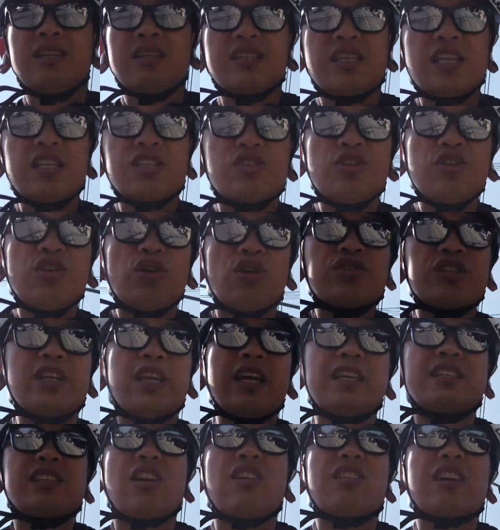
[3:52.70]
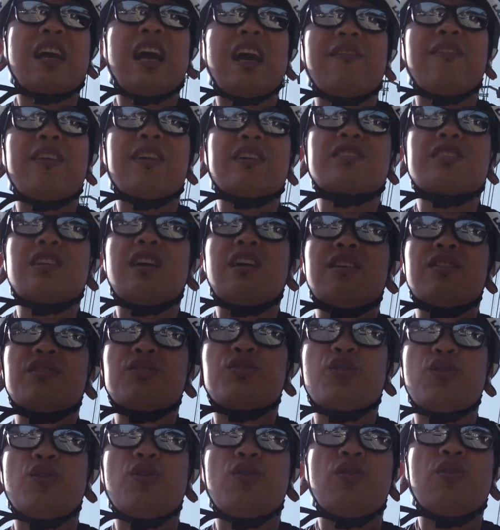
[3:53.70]
甚至有些小的开发商
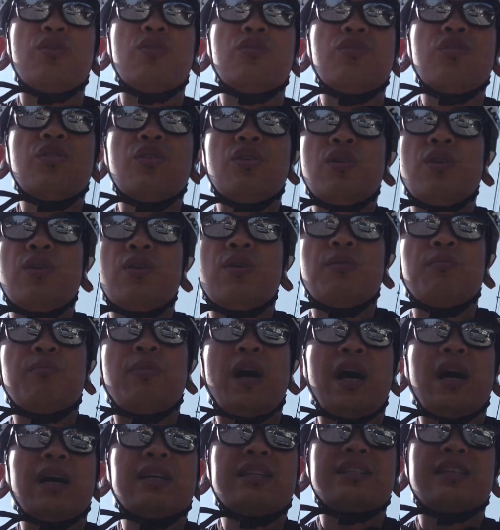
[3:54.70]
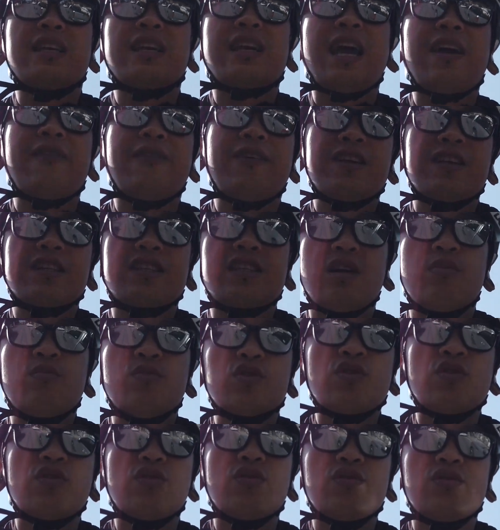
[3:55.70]
就把一些开发的项目
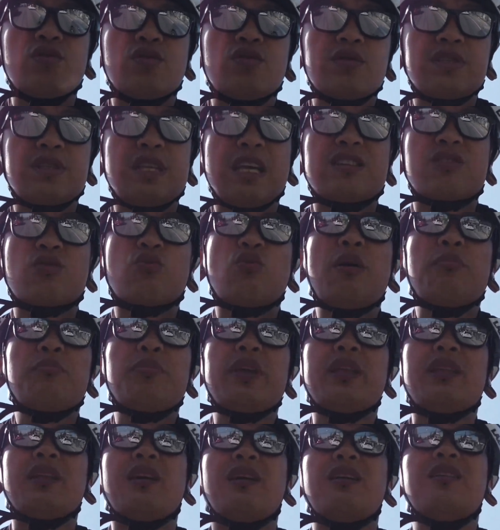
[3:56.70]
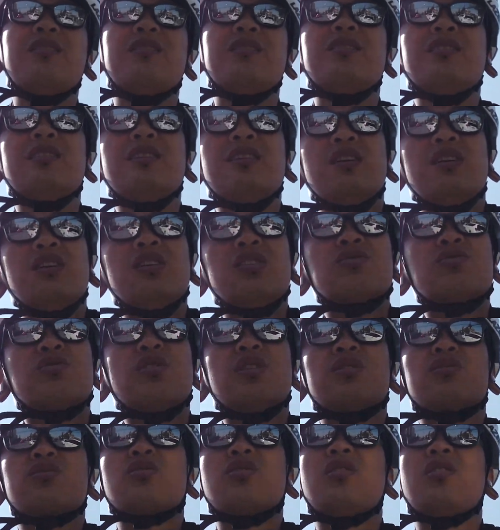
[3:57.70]
就暂时关闭了。
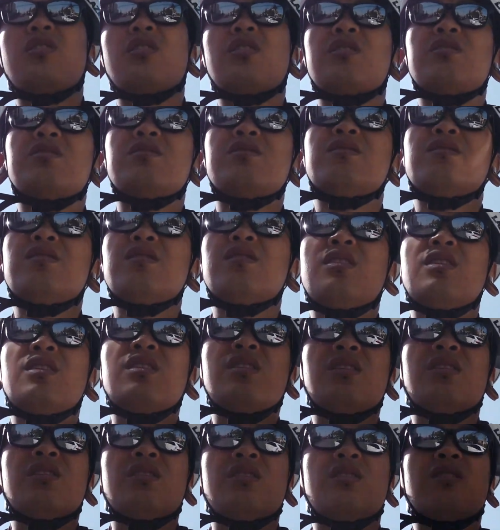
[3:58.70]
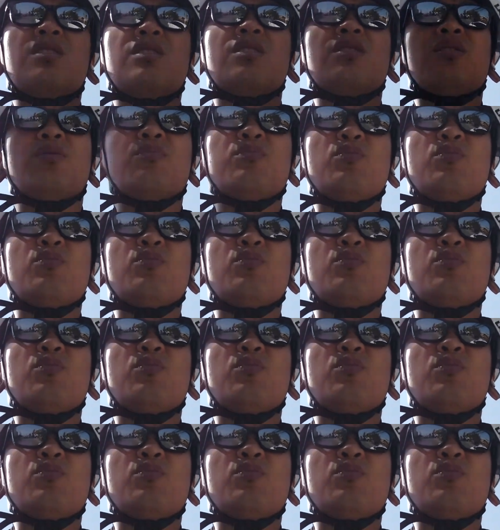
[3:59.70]
所以说，呃，